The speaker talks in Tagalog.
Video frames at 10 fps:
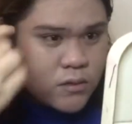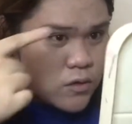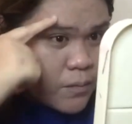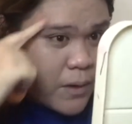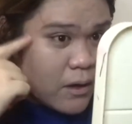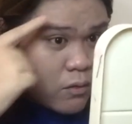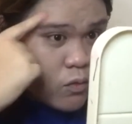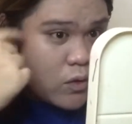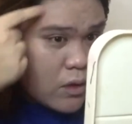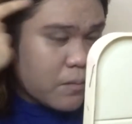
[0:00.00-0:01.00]
So, parang
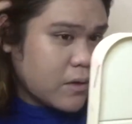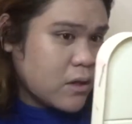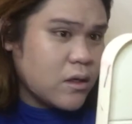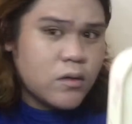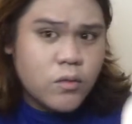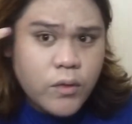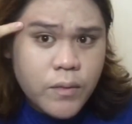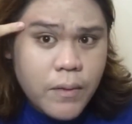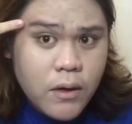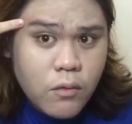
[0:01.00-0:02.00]
kulang pa dito
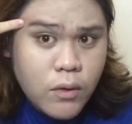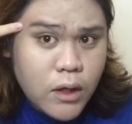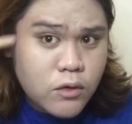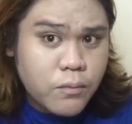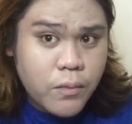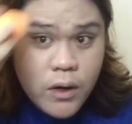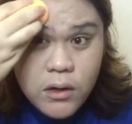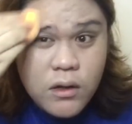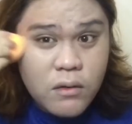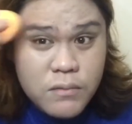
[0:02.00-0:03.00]
eh. Parang wala tong
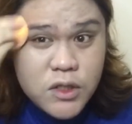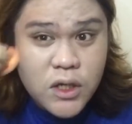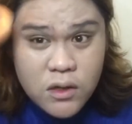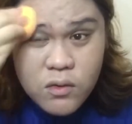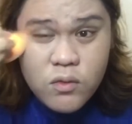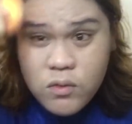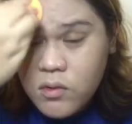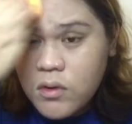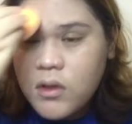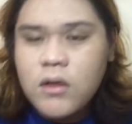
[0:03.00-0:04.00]
product masyado.
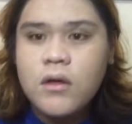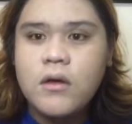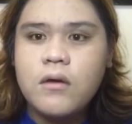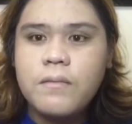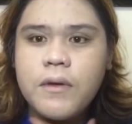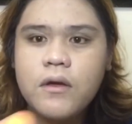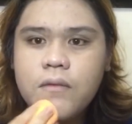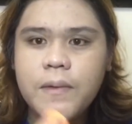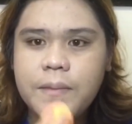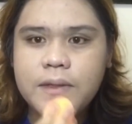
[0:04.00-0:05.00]
Pero
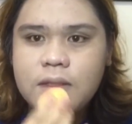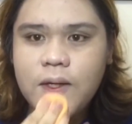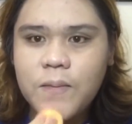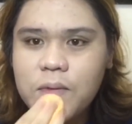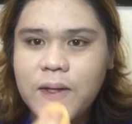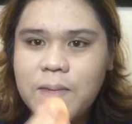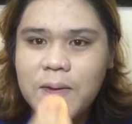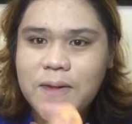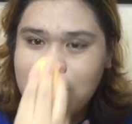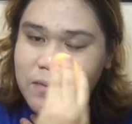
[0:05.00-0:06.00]
papansin niyo po, di
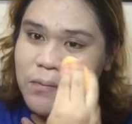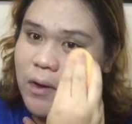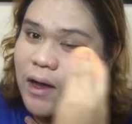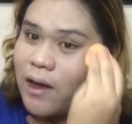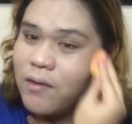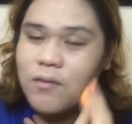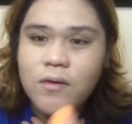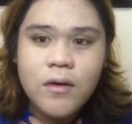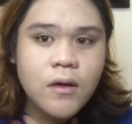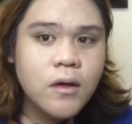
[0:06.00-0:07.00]
pati yung mukha ko.
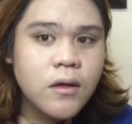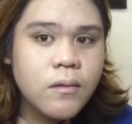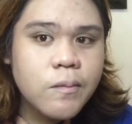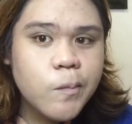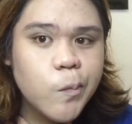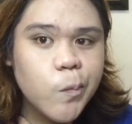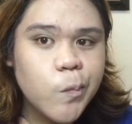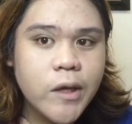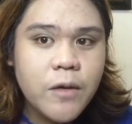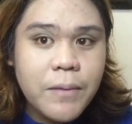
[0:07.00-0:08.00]

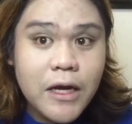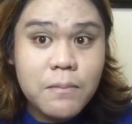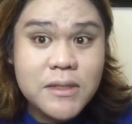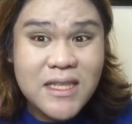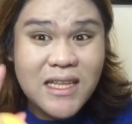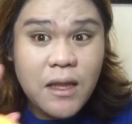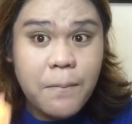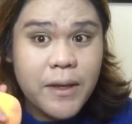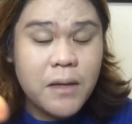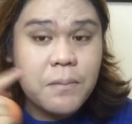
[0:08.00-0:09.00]
Pero parang mas
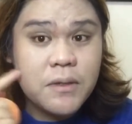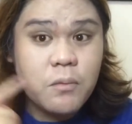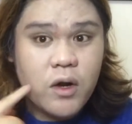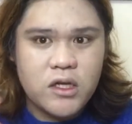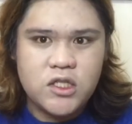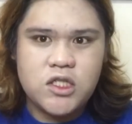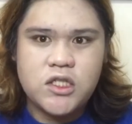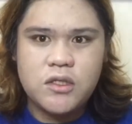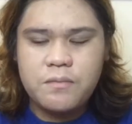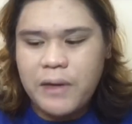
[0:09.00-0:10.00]
natatakpan niya pag
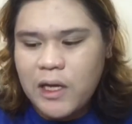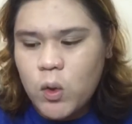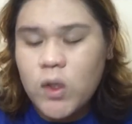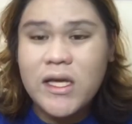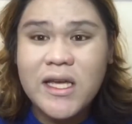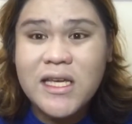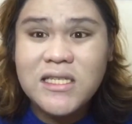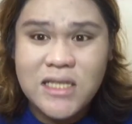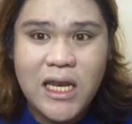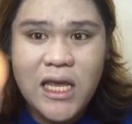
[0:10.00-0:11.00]
brush. Pero nagiging
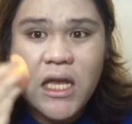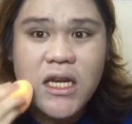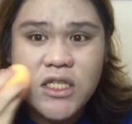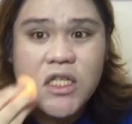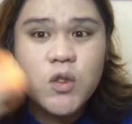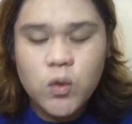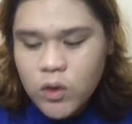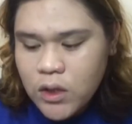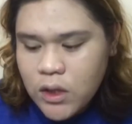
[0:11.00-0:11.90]
streaky lang siya. So,